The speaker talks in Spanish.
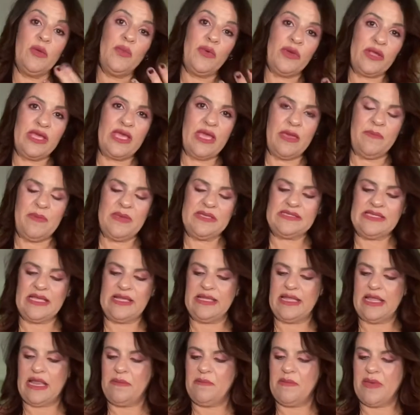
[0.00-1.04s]
porque es
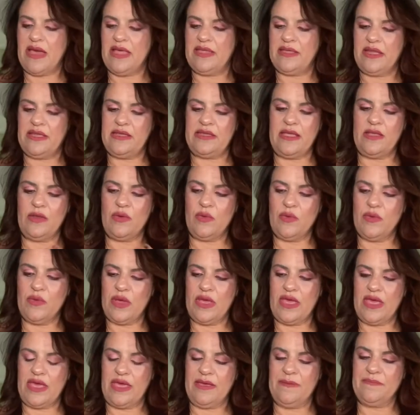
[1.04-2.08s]
especial de las madres, tiene
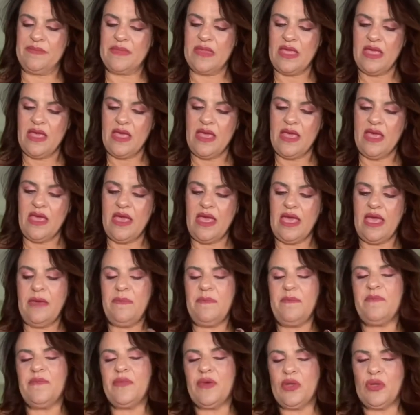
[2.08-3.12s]
eh,
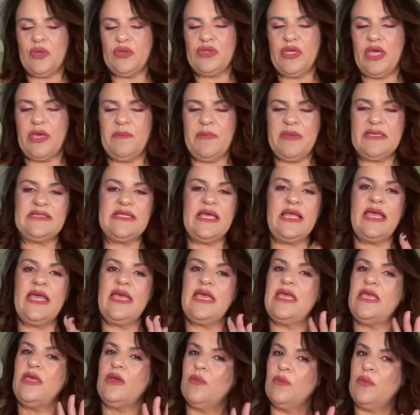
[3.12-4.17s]
productos
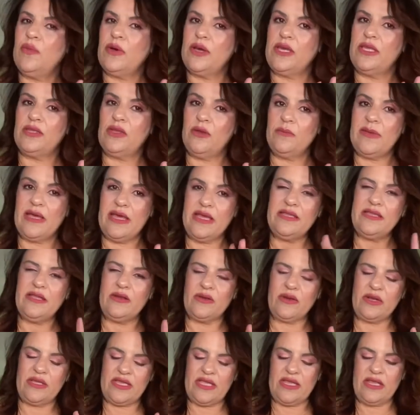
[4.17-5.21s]
especiales y un poquito más,
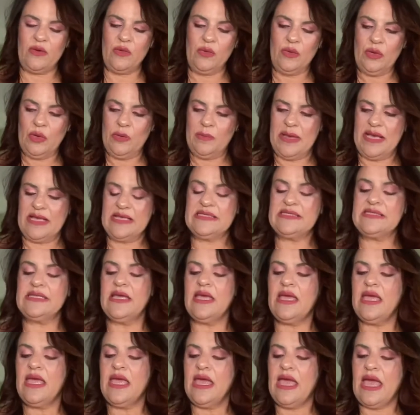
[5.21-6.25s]
creo que tiene uno más.
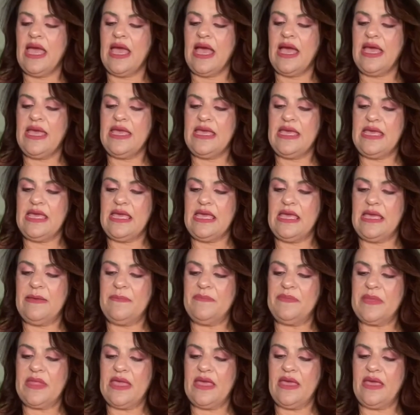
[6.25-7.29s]

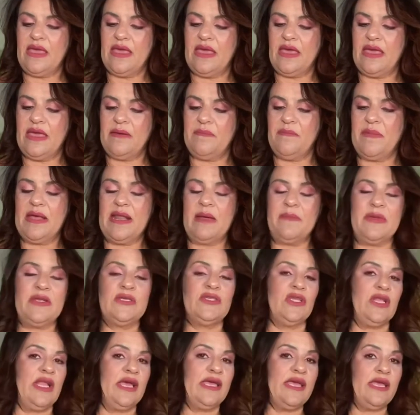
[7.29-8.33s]
Y para
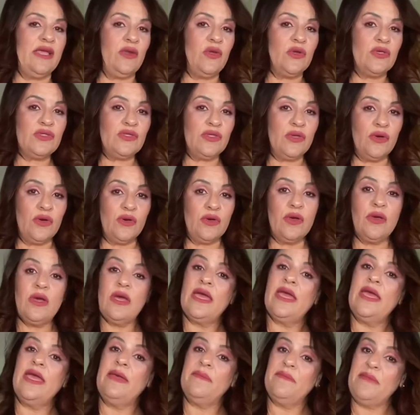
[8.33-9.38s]
personas que no son
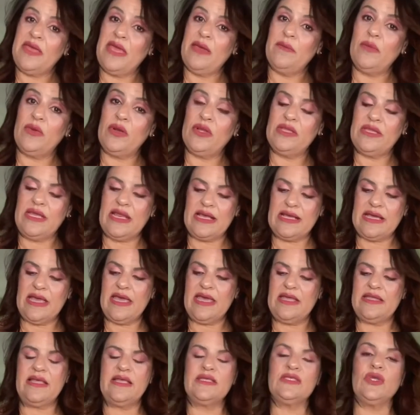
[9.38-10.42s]
eh, miembros de la
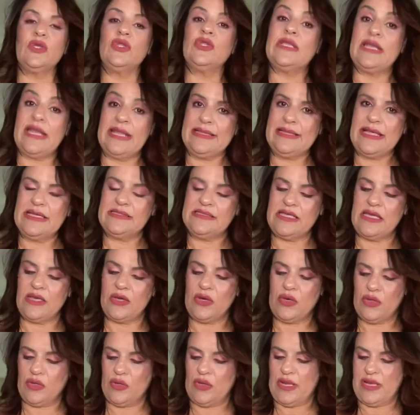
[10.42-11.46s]
cajita son
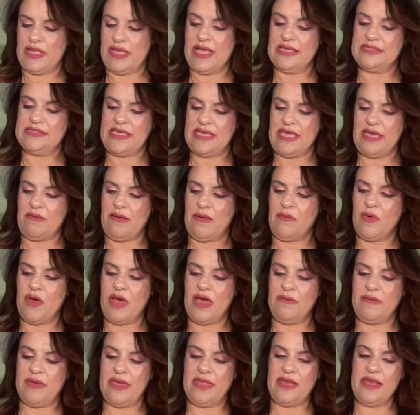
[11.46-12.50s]
35 dólares. Así que vamos
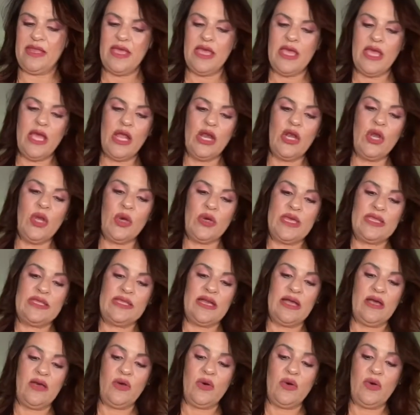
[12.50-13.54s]
a ver lo que
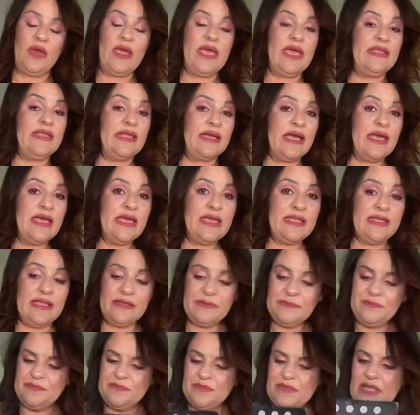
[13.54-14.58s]
trajo esta cajita
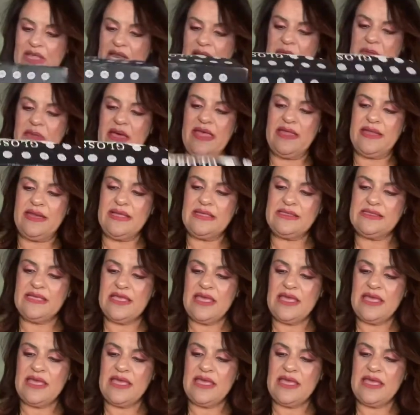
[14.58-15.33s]
de las madres.